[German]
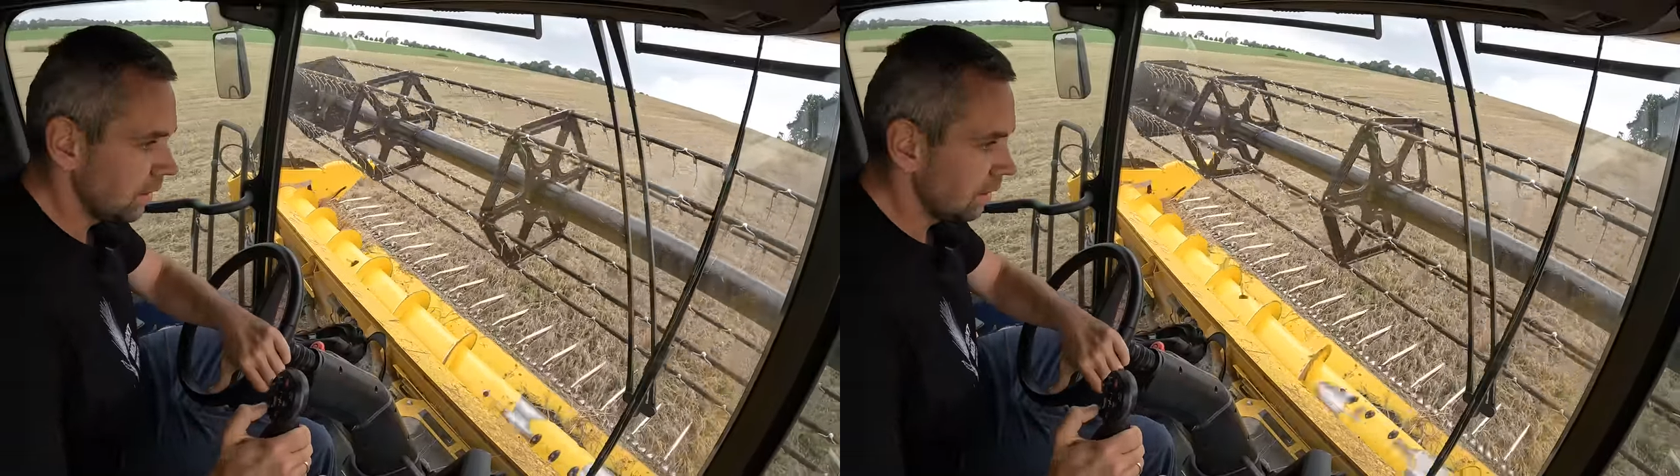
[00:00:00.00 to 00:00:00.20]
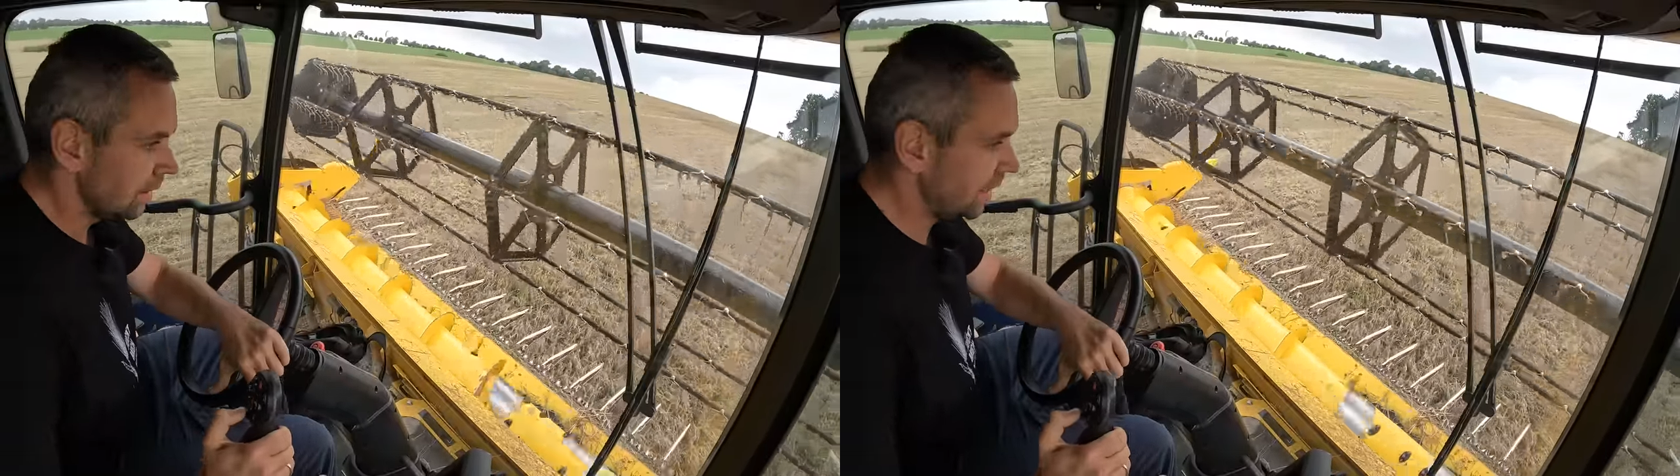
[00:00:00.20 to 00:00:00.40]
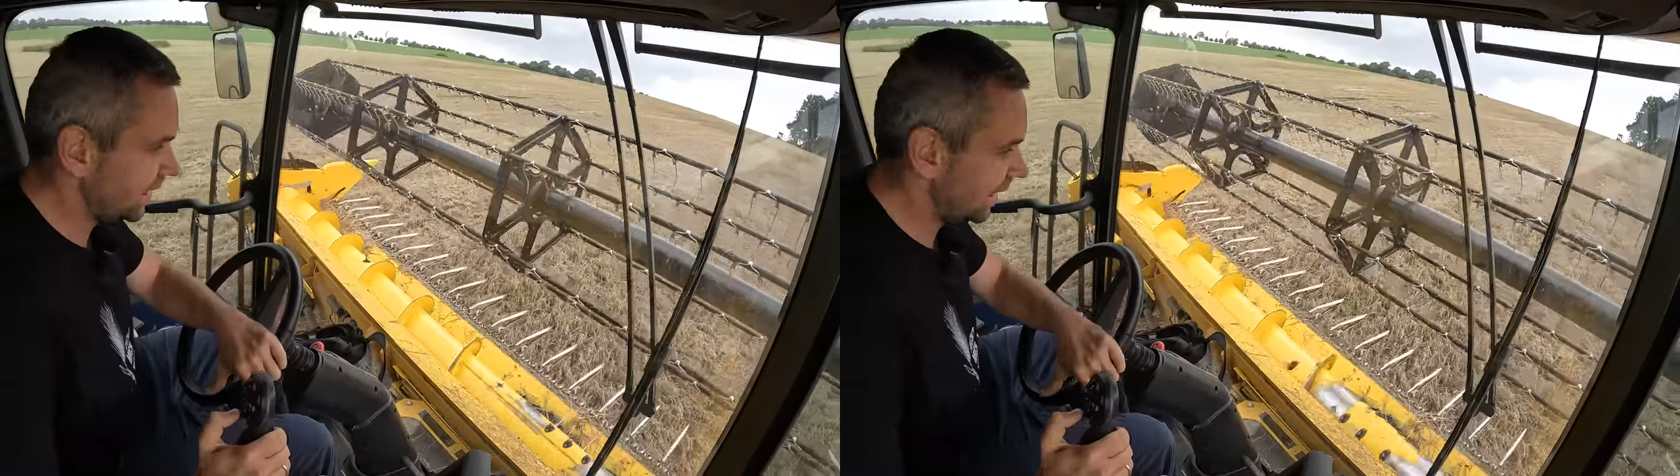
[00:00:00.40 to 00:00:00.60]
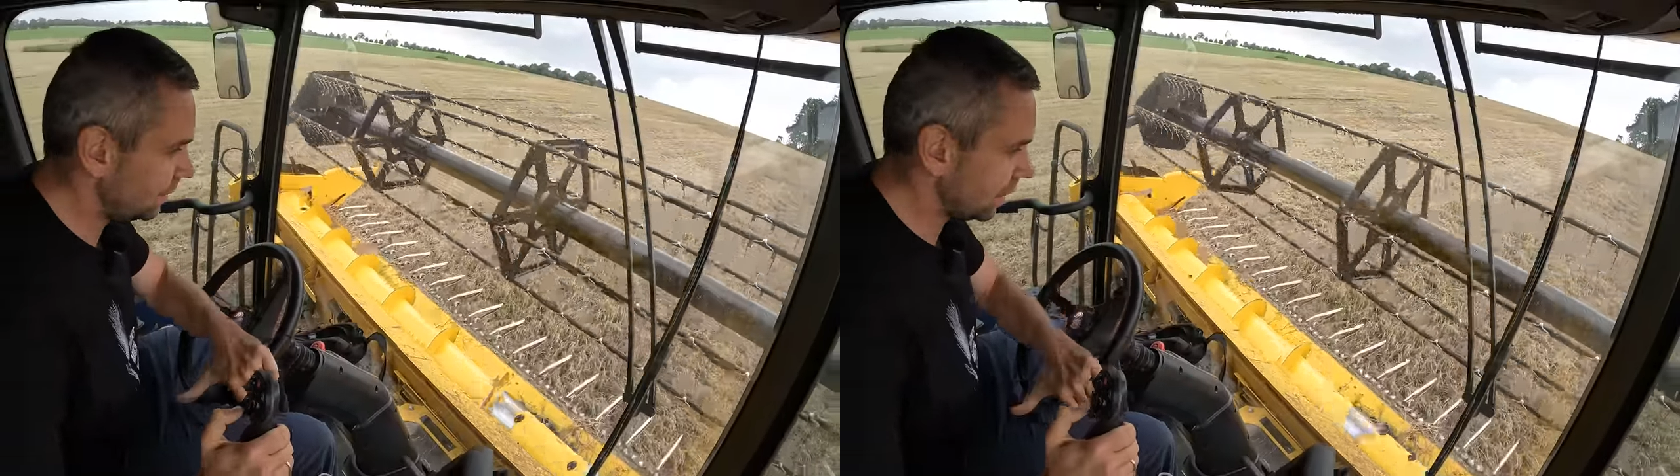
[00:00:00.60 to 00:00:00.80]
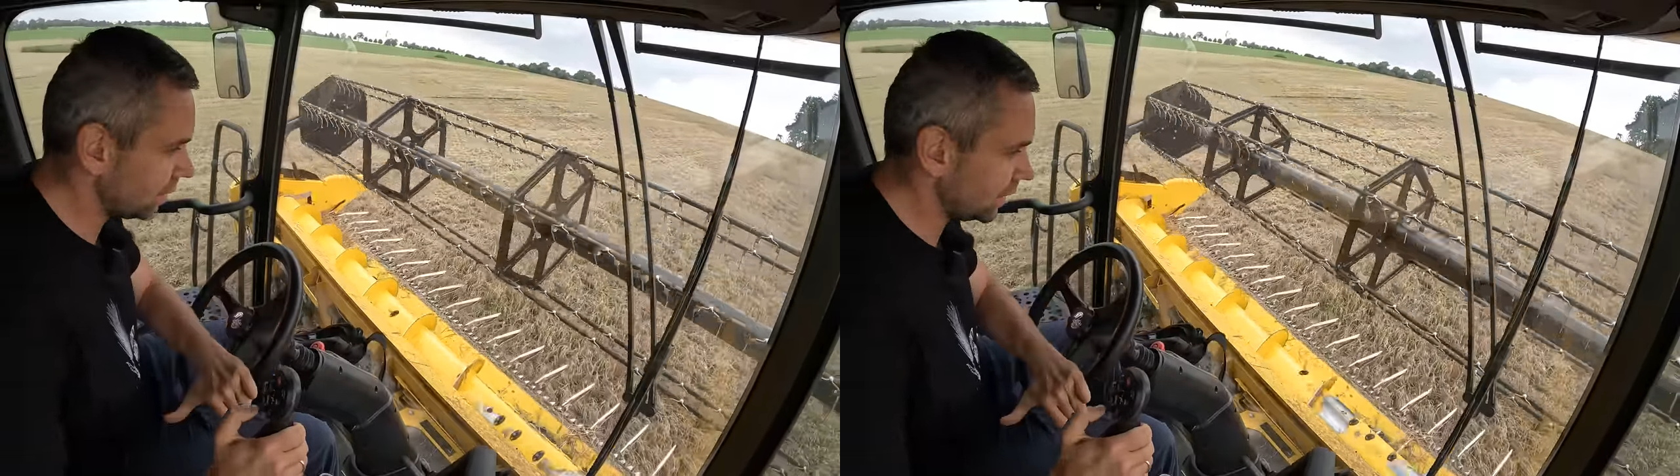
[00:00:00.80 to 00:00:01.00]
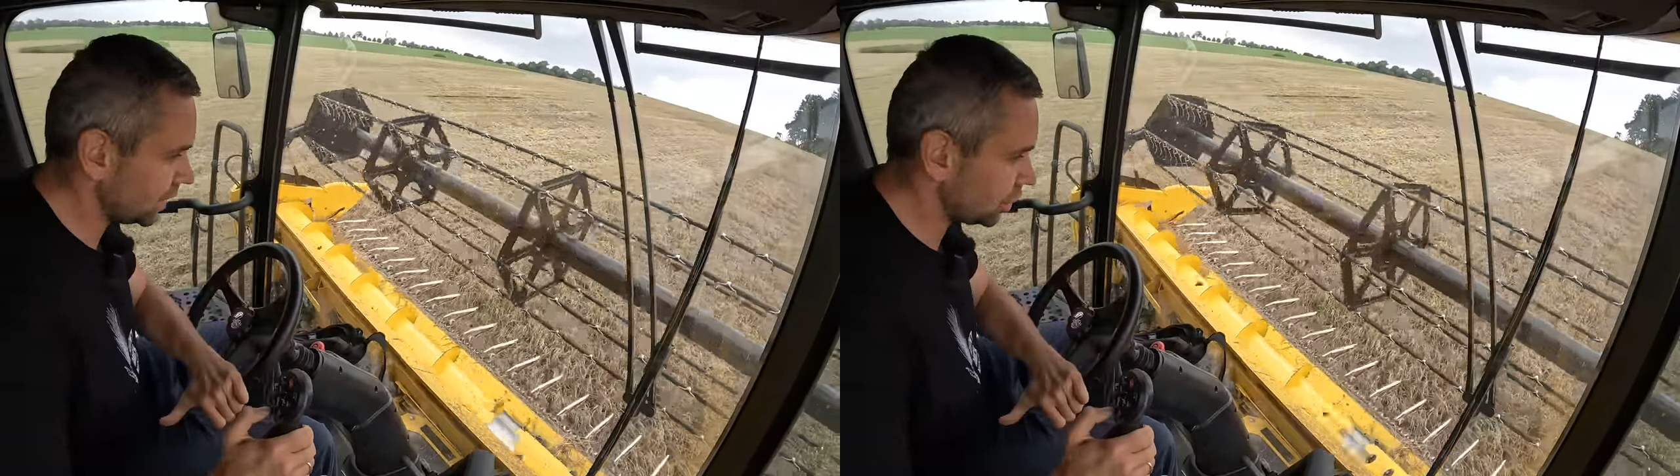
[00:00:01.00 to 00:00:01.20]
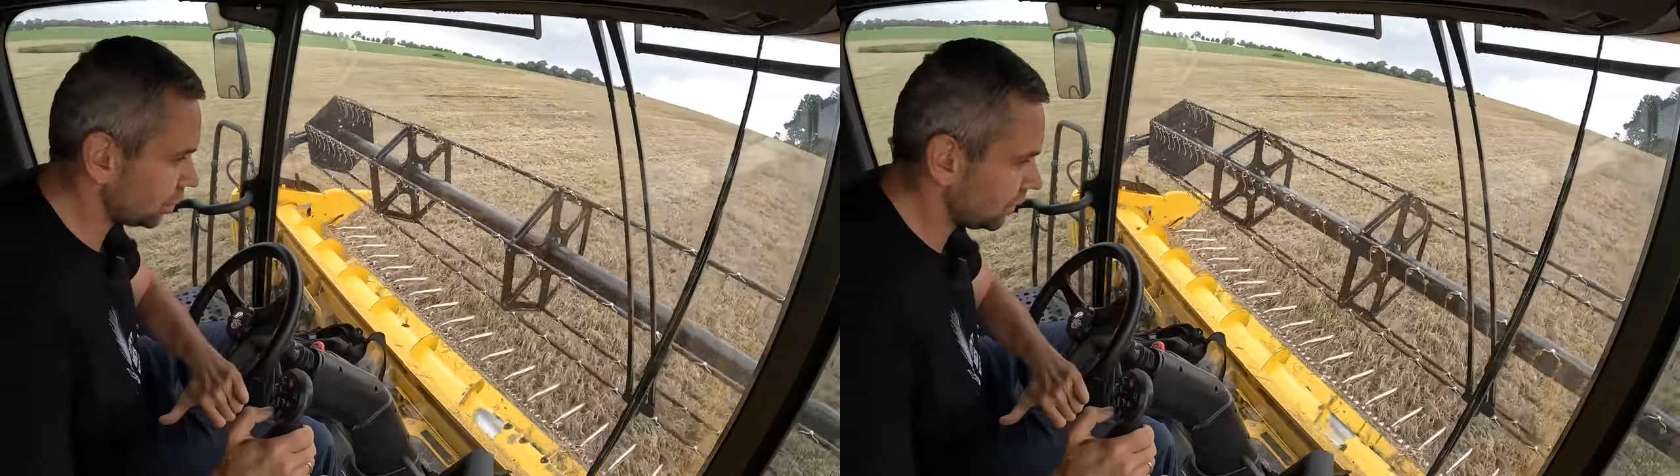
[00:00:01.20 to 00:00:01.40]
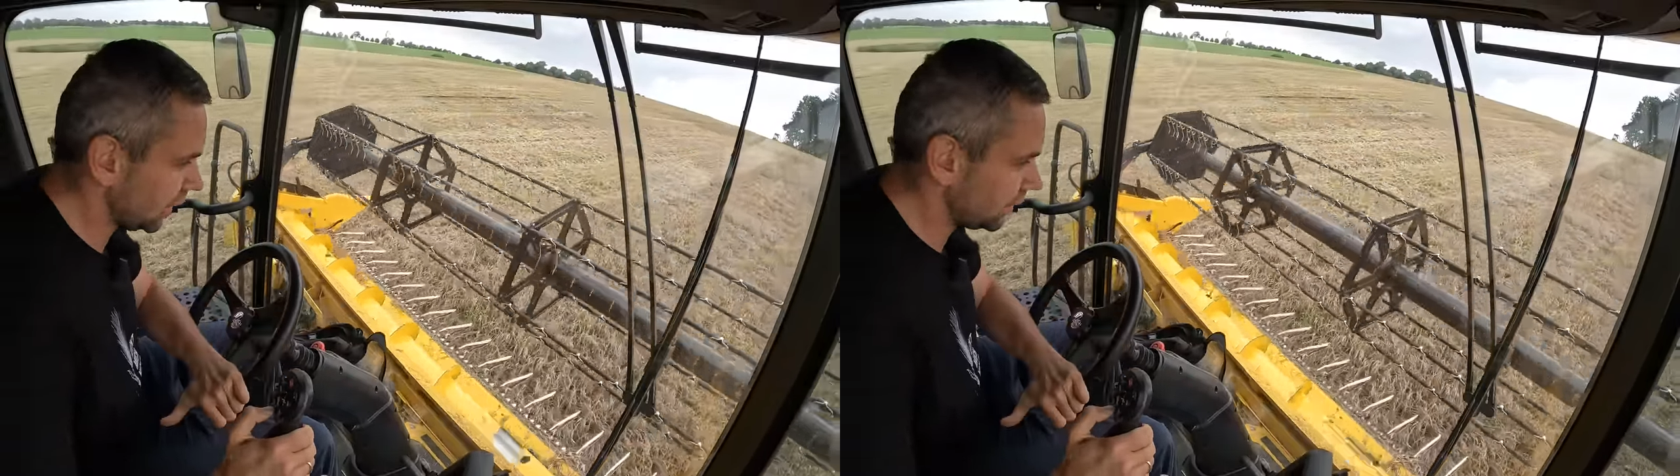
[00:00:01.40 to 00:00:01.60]
Die klebt auch richtig
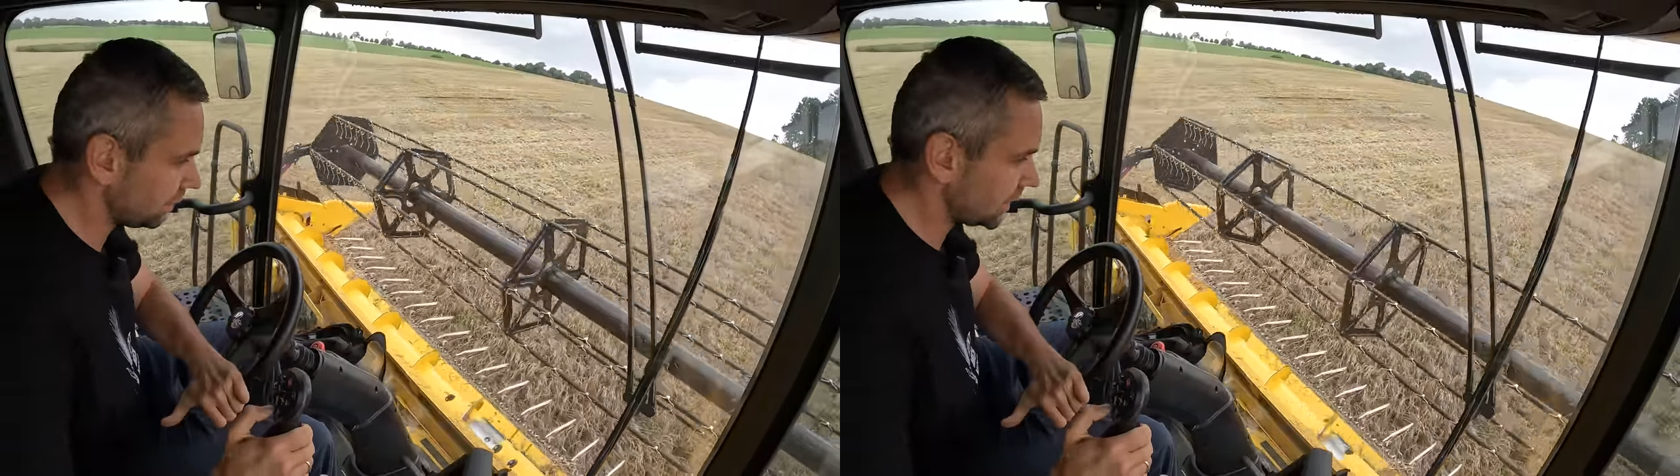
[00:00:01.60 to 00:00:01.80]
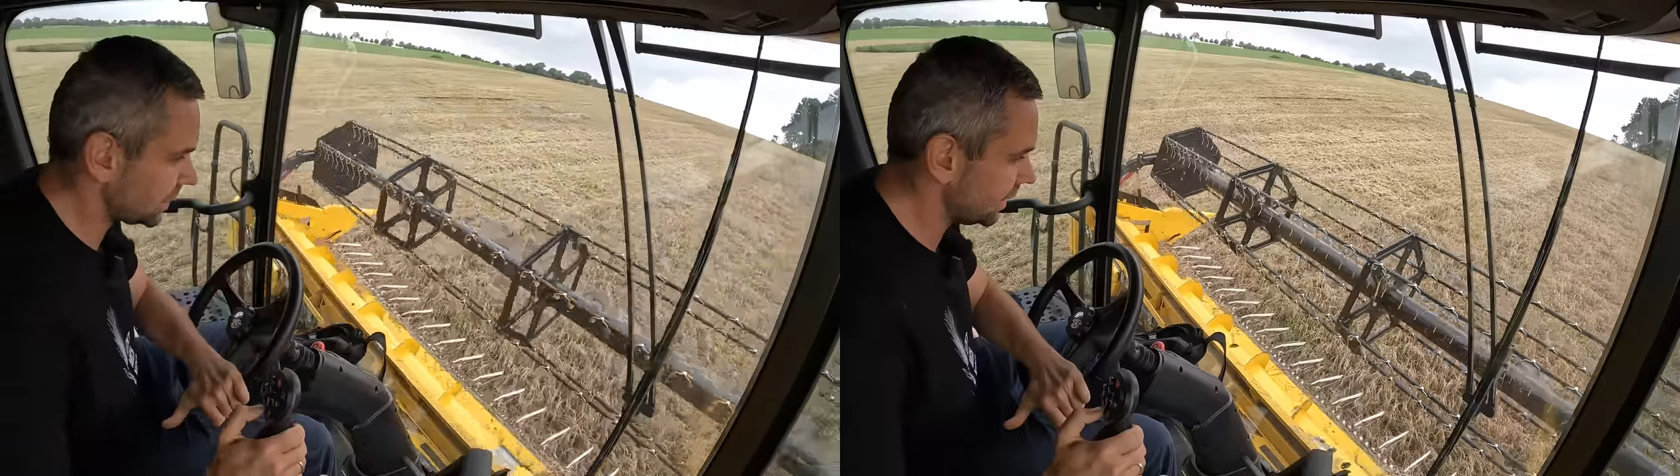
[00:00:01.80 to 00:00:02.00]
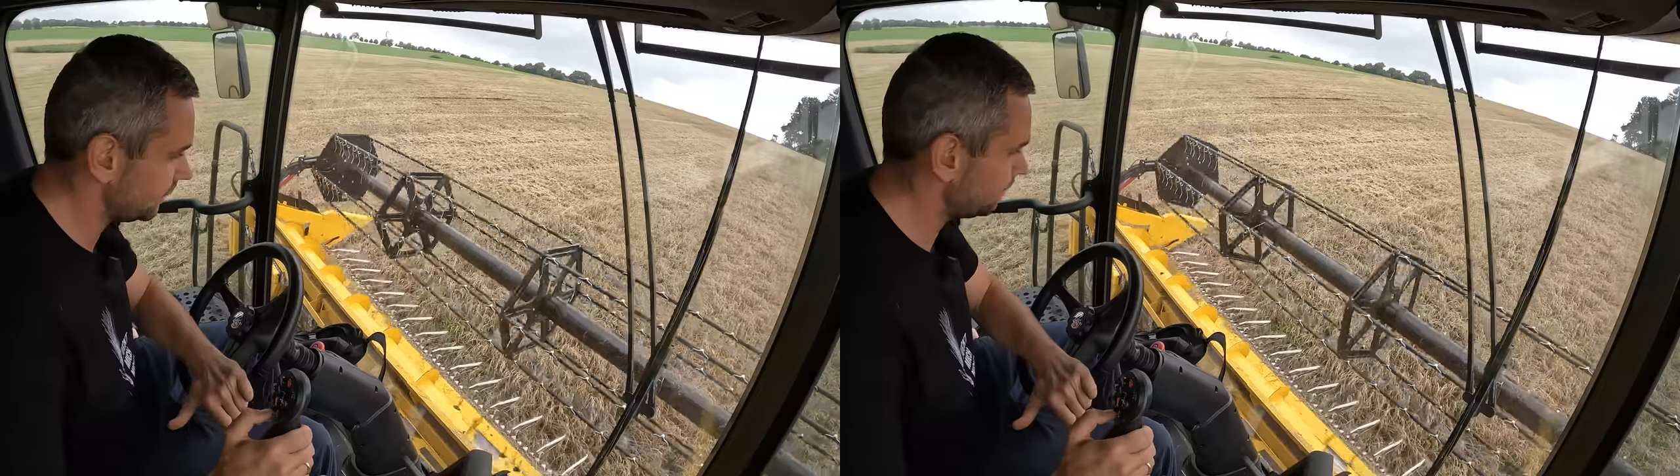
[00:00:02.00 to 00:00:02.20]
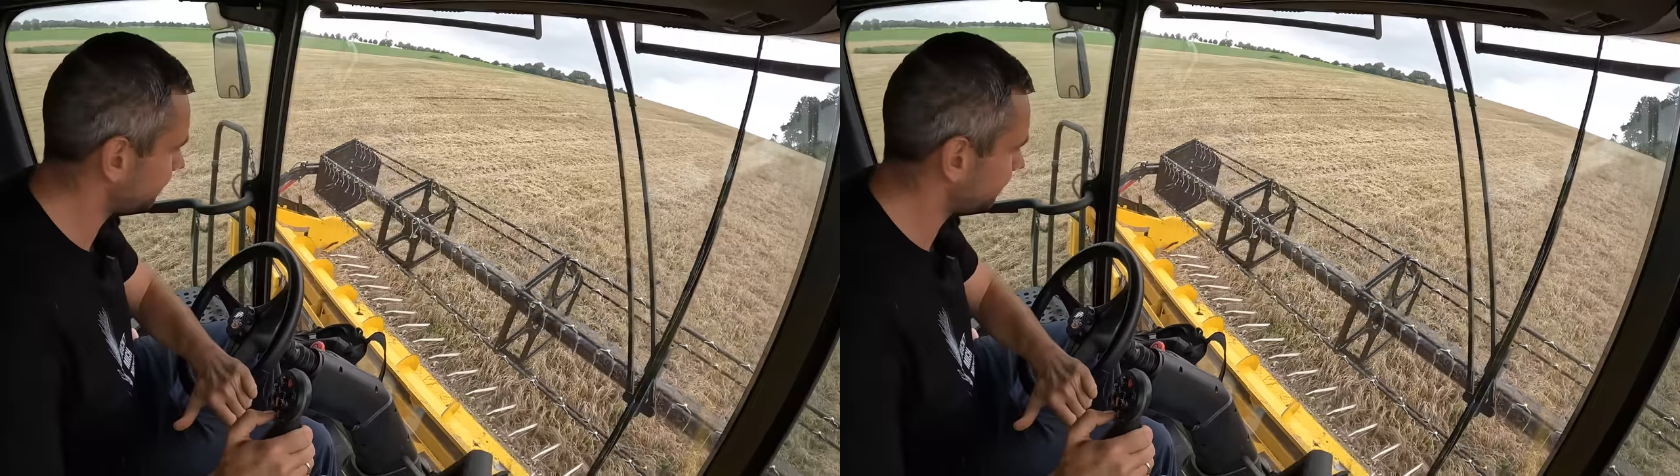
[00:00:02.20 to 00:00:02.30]
schön an den Messern.